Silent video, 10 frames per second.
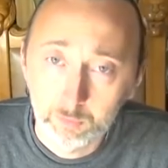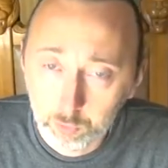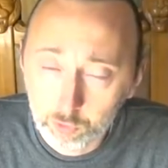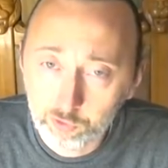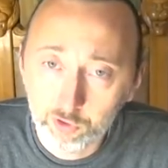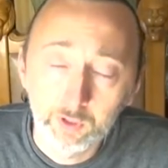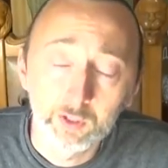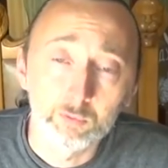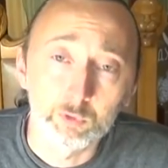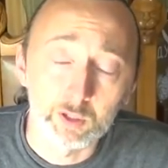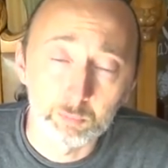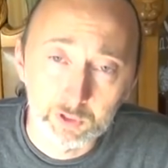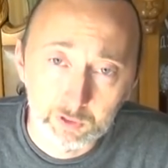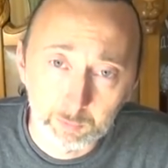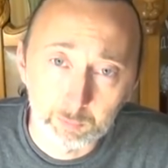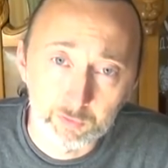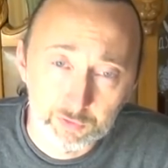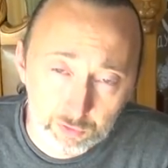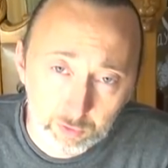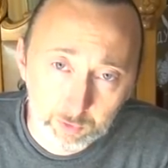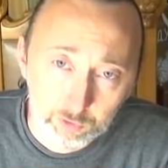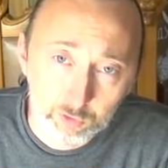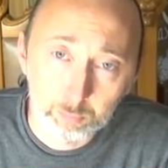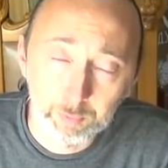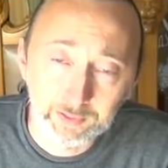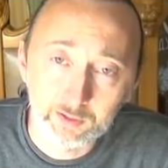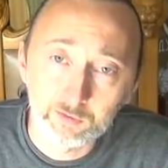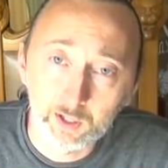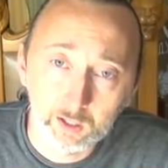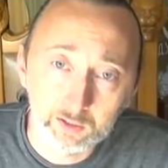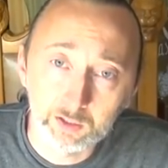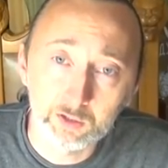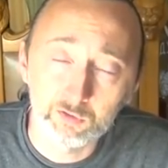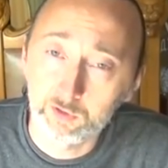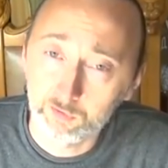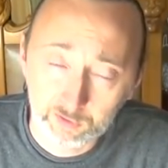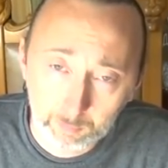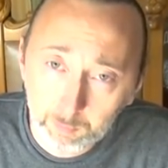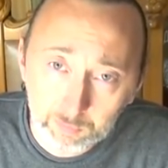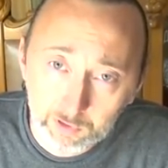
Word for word: позже, вот об этом, обо всем, чтобы понять, как это есть на самом